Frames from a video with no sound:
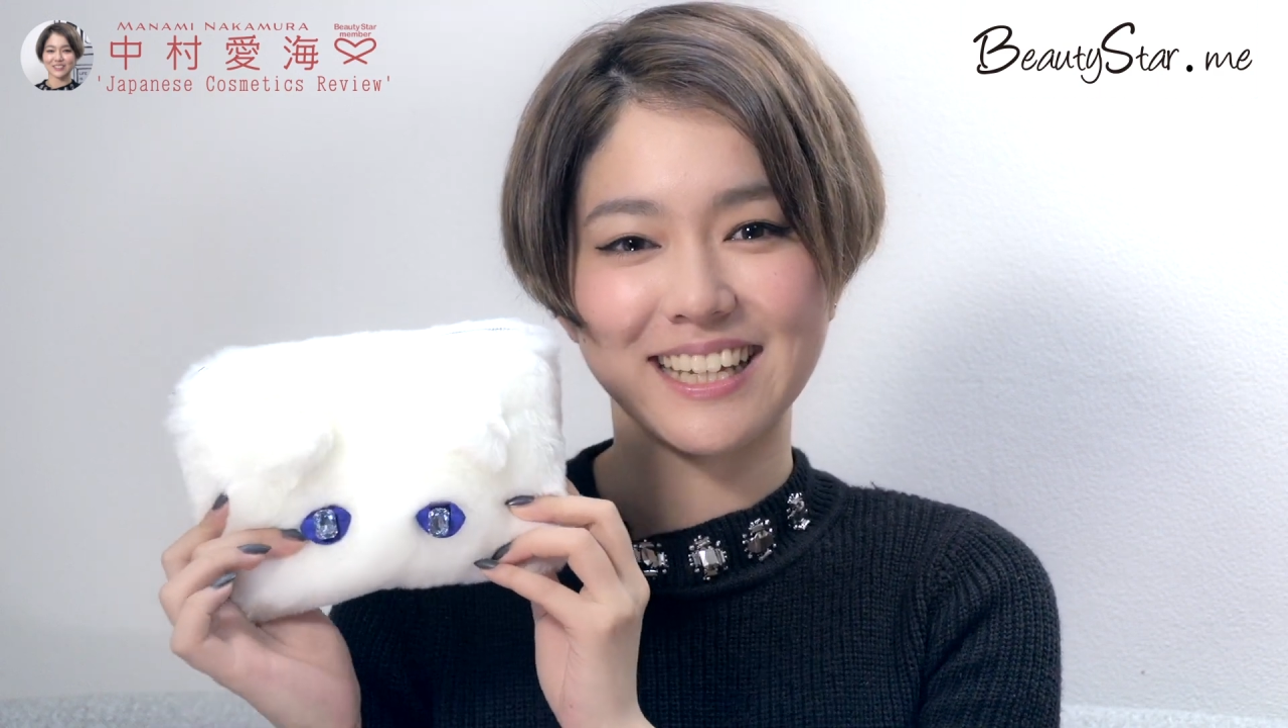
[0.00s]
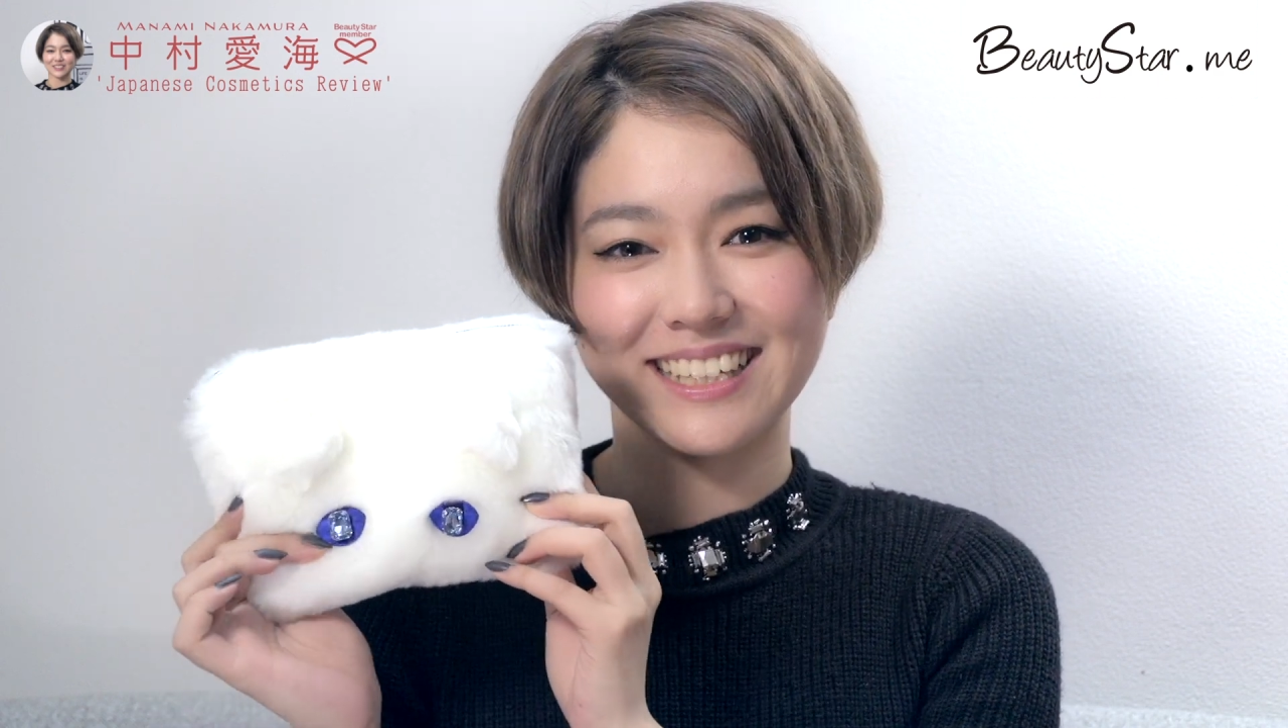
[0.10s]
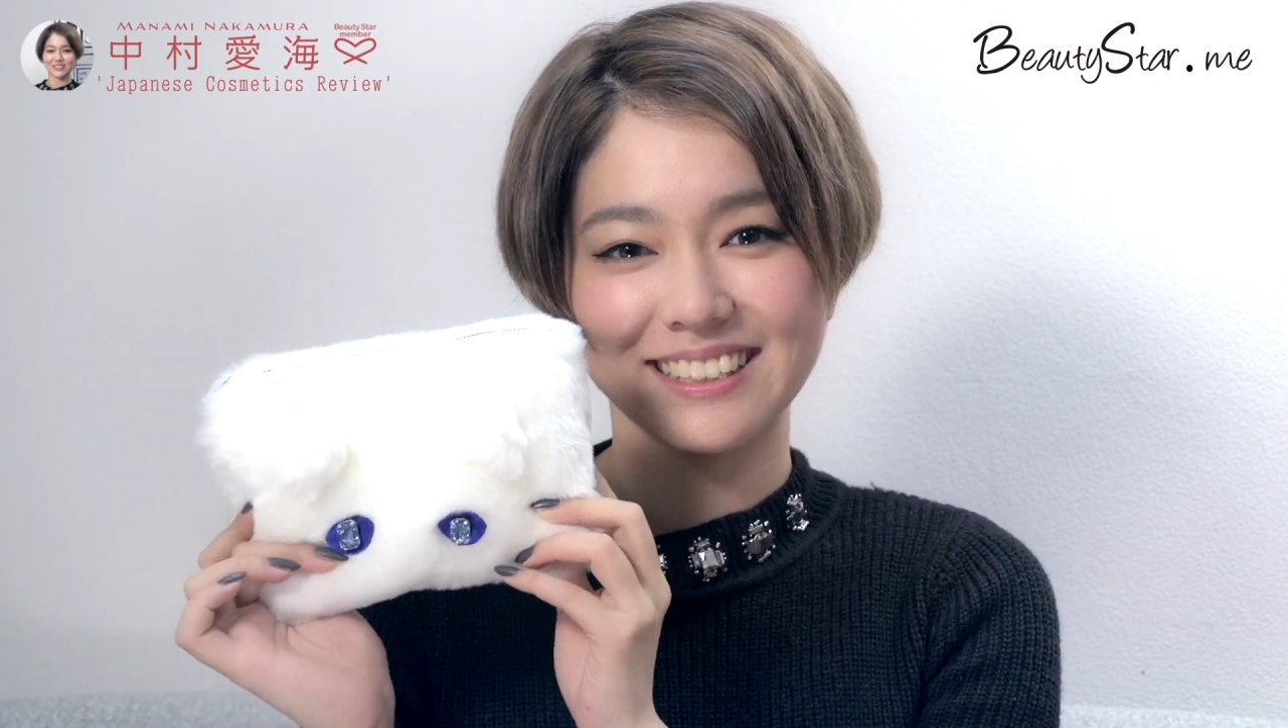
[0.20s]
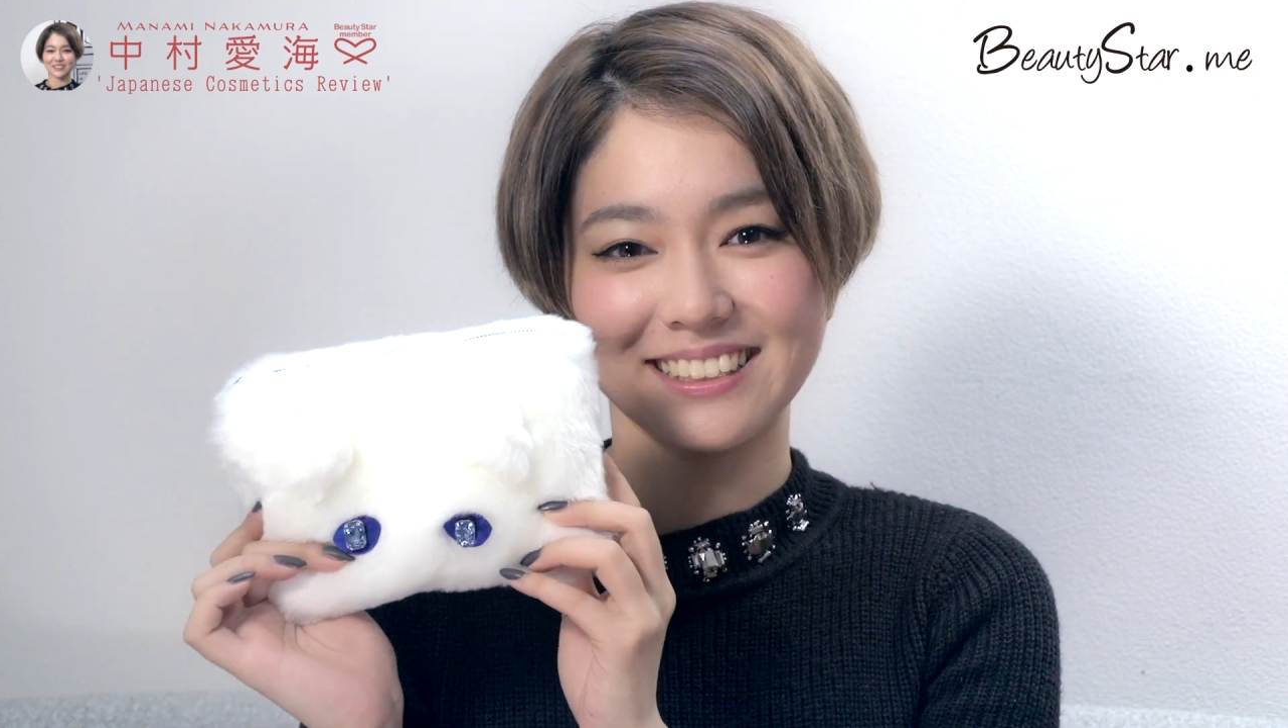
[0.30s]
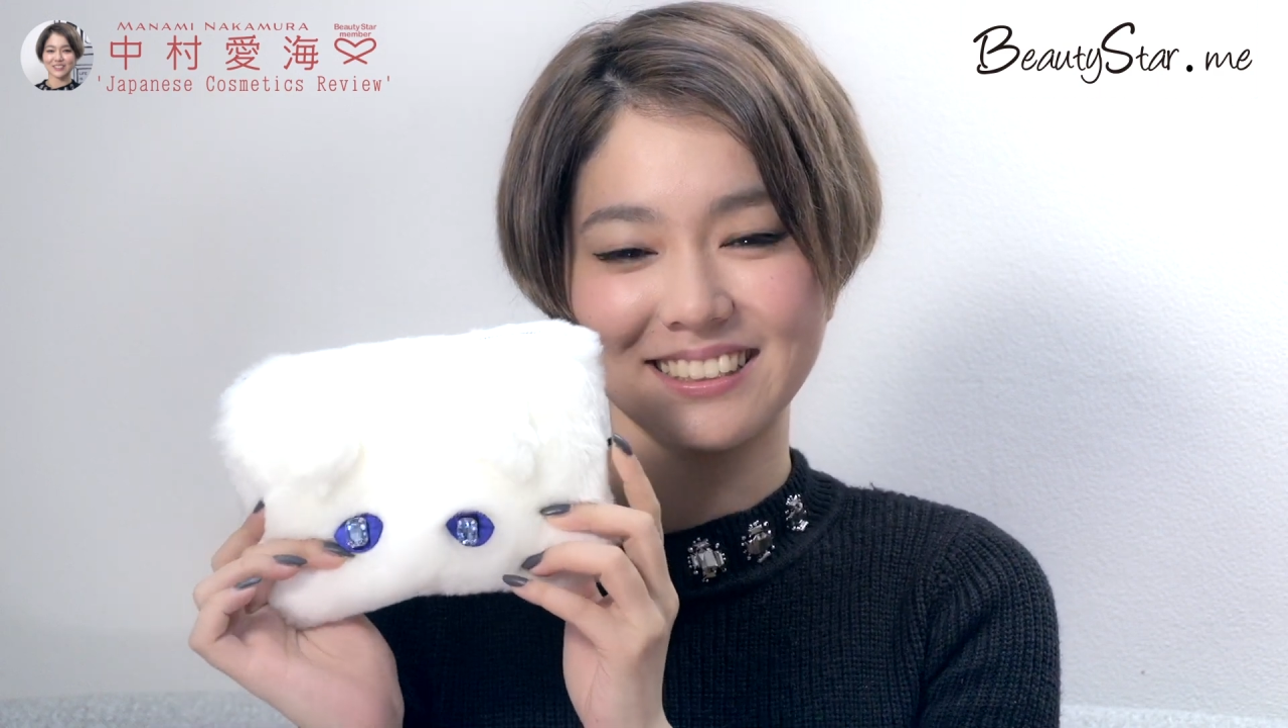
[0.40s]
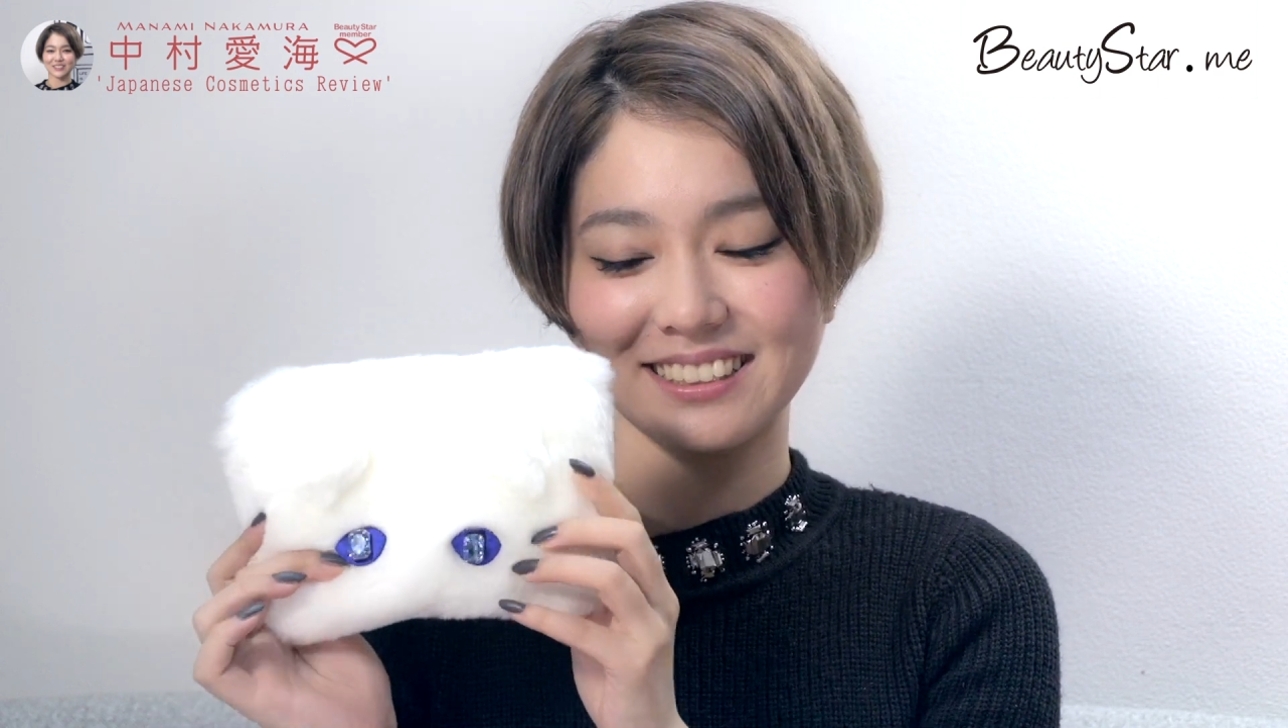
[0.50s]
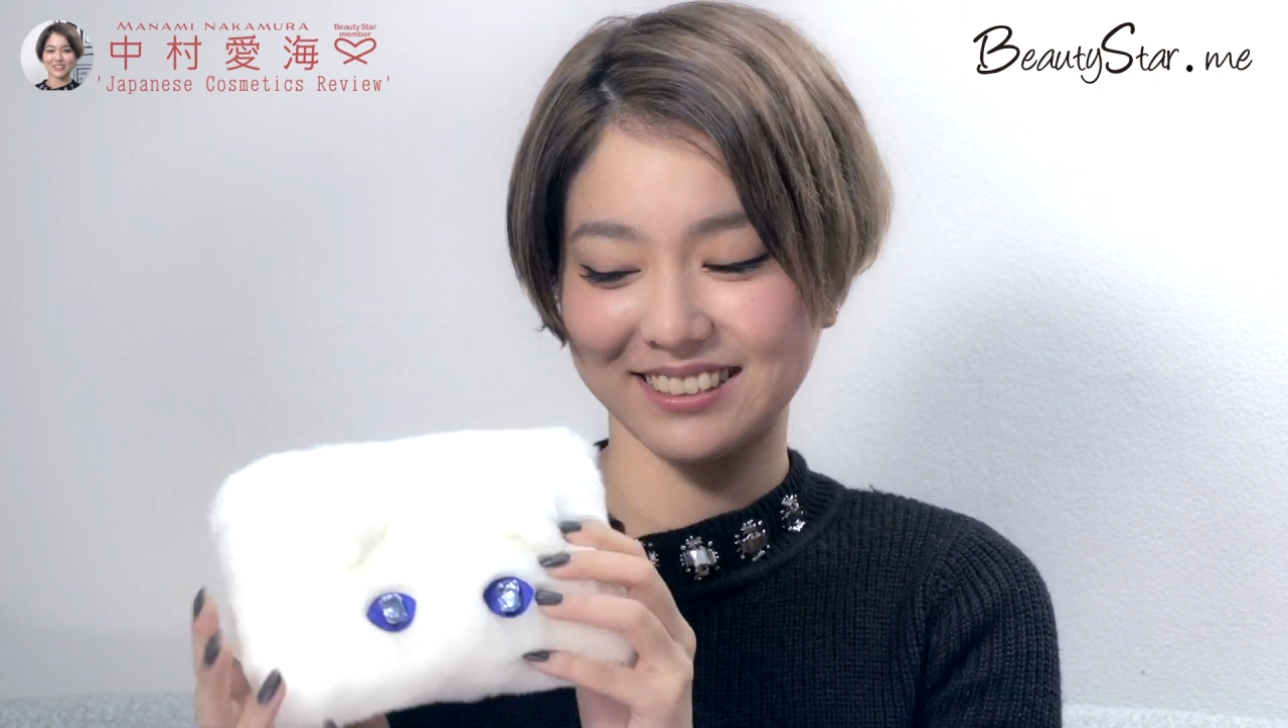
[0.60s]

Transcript: です。